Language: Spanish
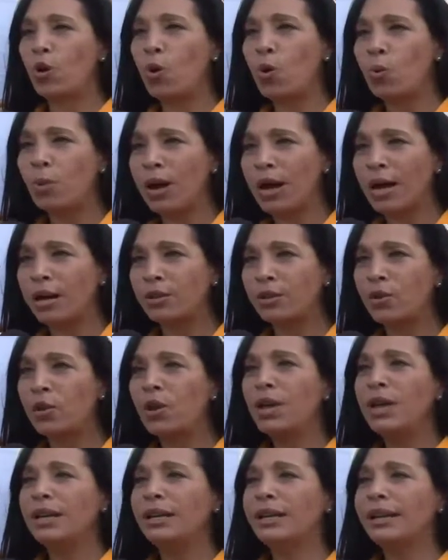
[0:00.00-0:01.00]
los baños,
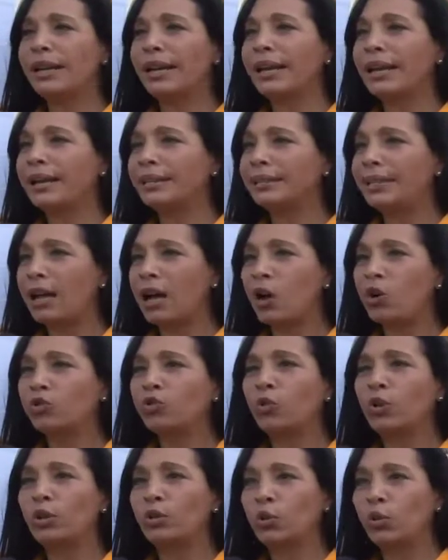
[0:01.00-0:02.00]
ni rescatado
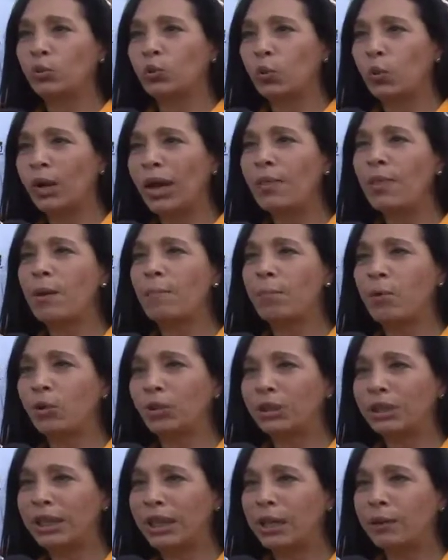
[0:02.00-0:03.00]
sus estructuras
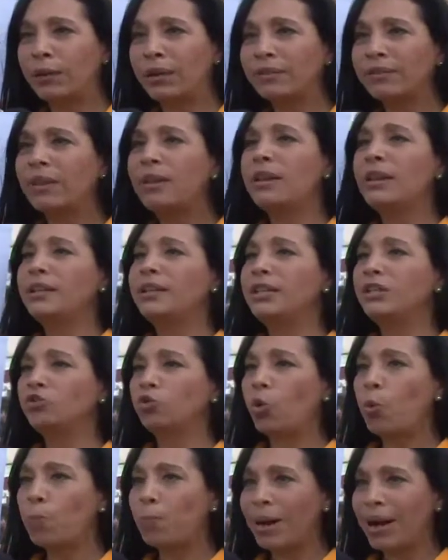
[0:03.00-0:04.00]
deportivas, ni
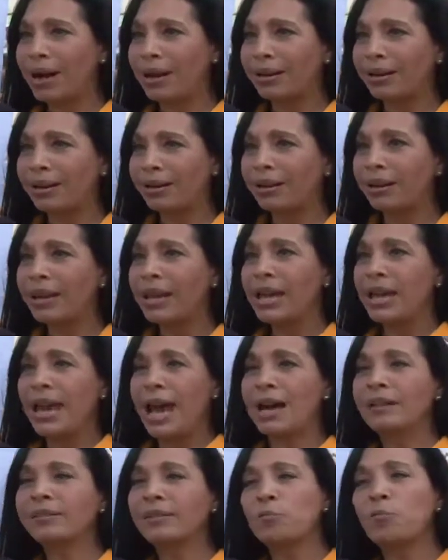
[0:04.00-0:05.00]
sus parques.
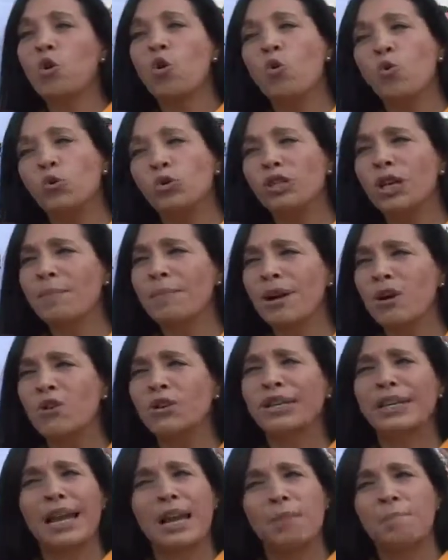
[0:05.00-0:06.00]
Hacemos un llamado
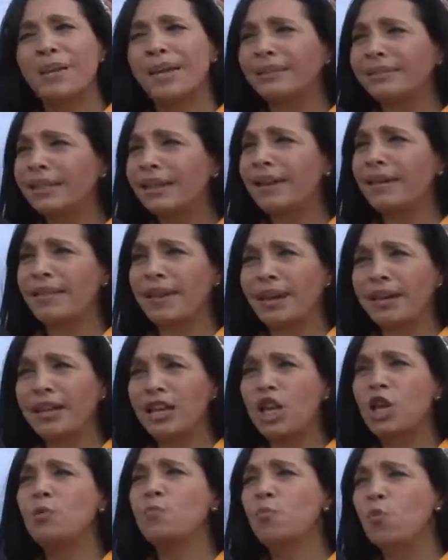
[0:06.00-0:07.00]
realmente desde
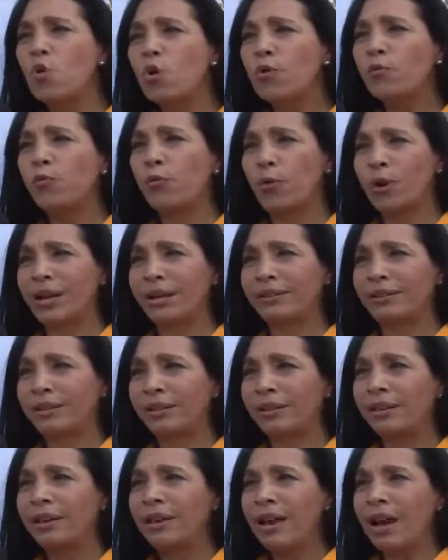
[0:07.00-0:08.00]
aquí muy
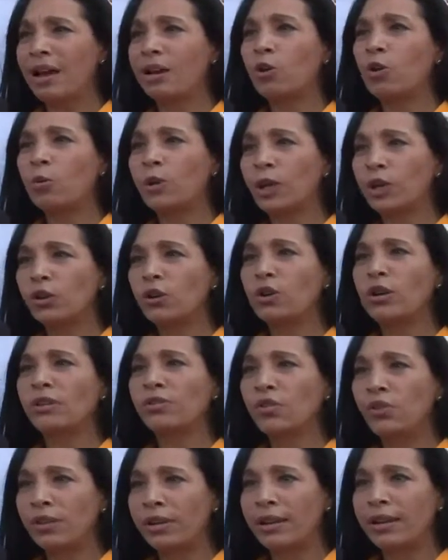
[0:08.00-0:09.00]
fuerte al Gobierno
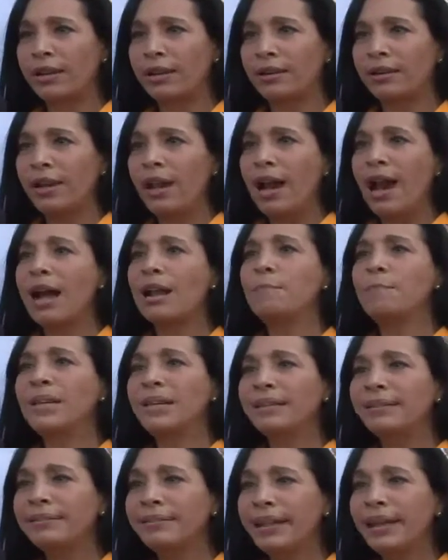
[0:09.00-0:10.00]
Nacional, al
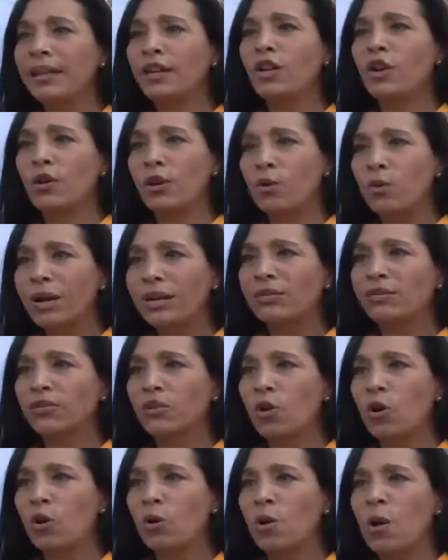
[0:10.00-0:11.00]
Ministerio de
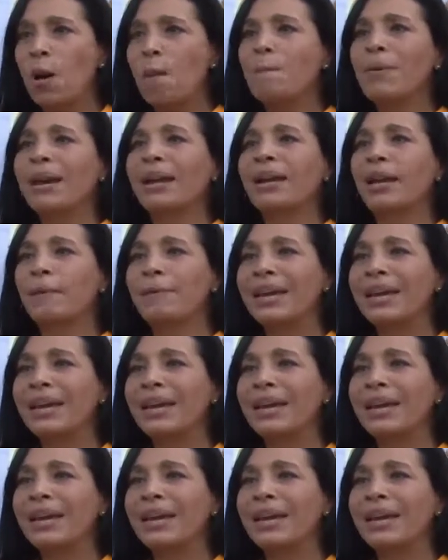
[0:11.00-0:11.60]
Educación, para que